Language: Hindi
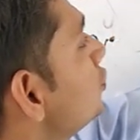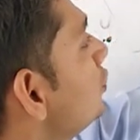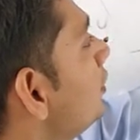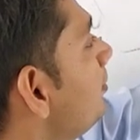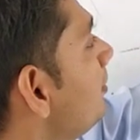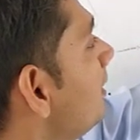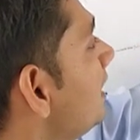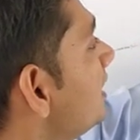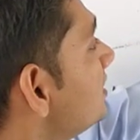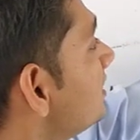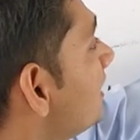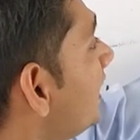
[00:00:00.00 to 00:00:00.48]
जो
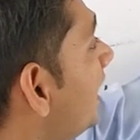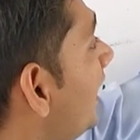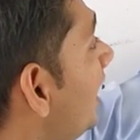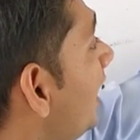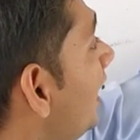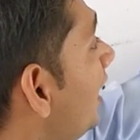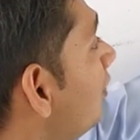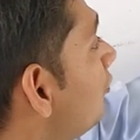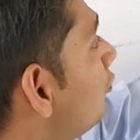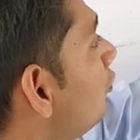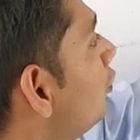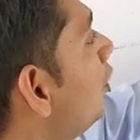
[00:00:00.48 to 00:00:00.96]
इमेज है
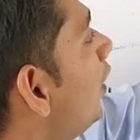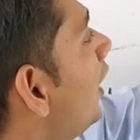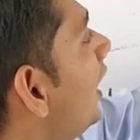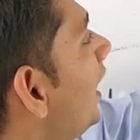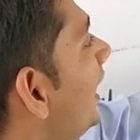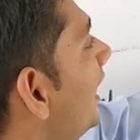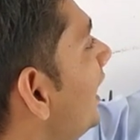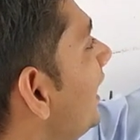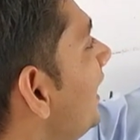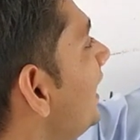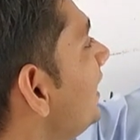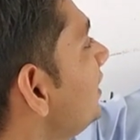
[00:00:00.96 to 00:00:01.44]
वो
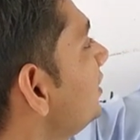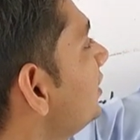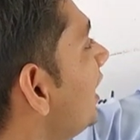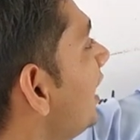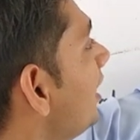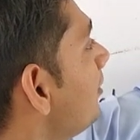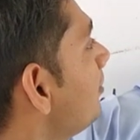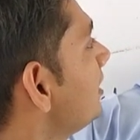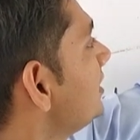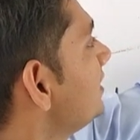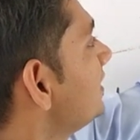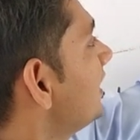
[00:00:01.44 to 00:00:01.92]
अलग अलग
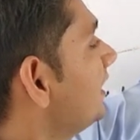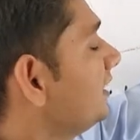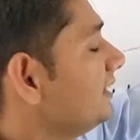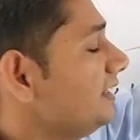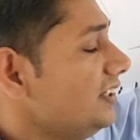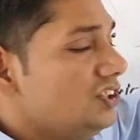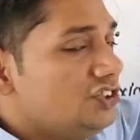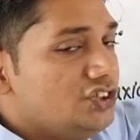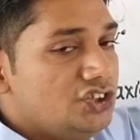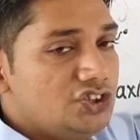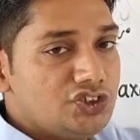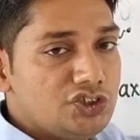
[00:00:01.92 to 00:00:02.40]
जगह बन
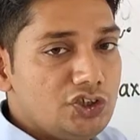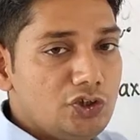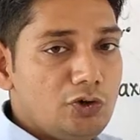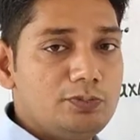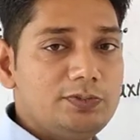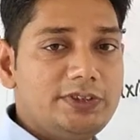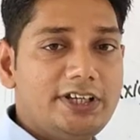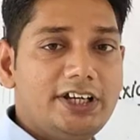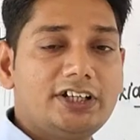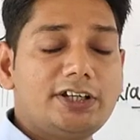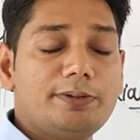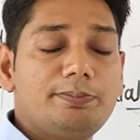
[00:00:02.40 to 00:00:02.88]
जाती है जिससे
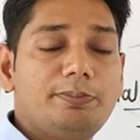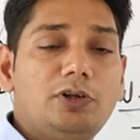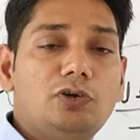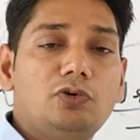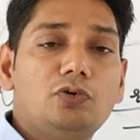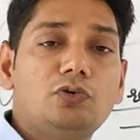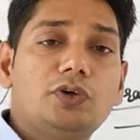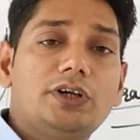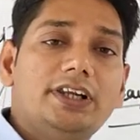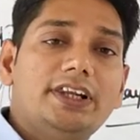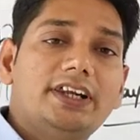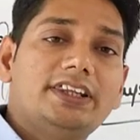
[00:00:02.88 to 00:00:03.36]
ऑब्जेक्ट अपने
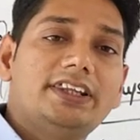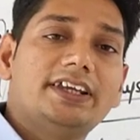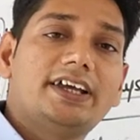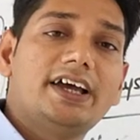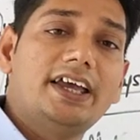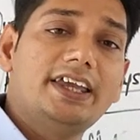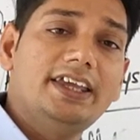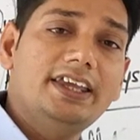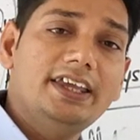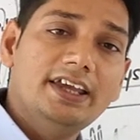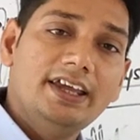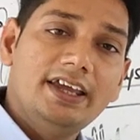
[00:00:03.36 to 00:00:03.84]
को क्लियर
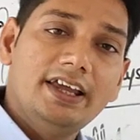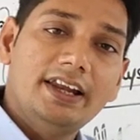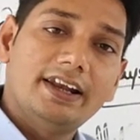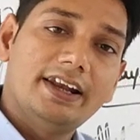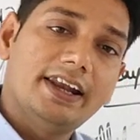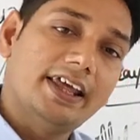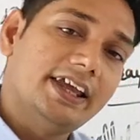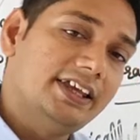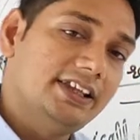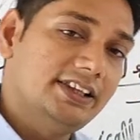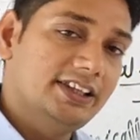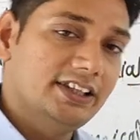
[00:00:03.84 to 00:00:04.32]
दिखाई
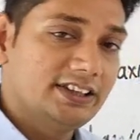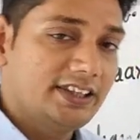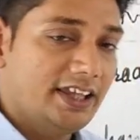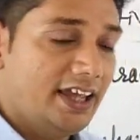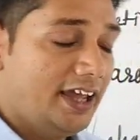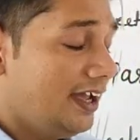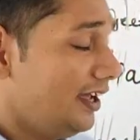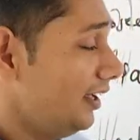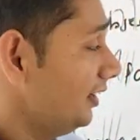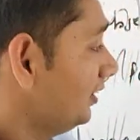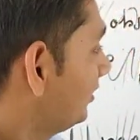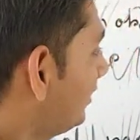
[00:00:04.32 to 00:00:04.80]
नहीं देता
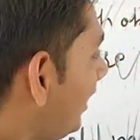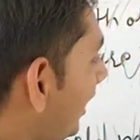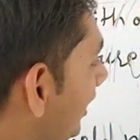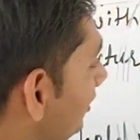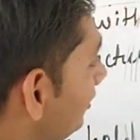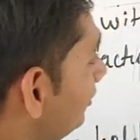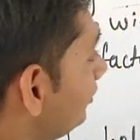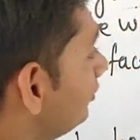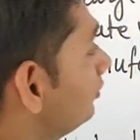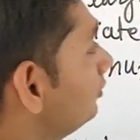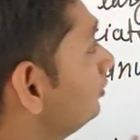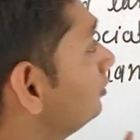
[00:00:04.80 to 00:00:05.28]
है
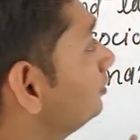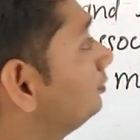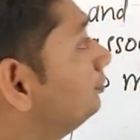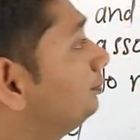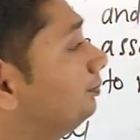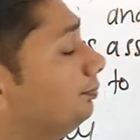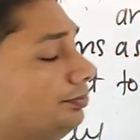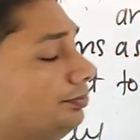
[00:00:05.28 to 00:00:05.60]
थैंक यू